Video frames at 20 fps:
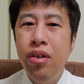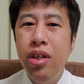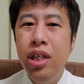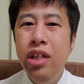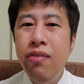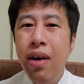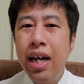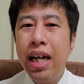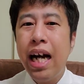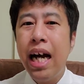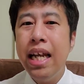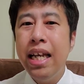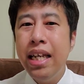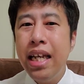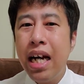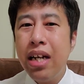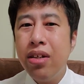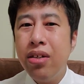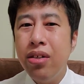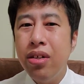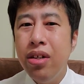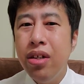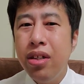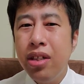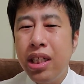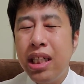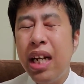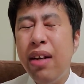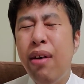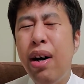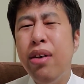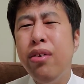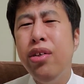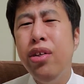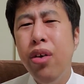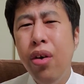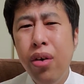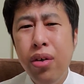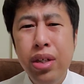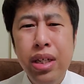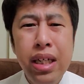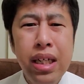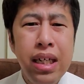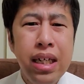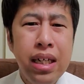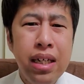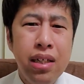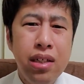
違和感なく伝わるように、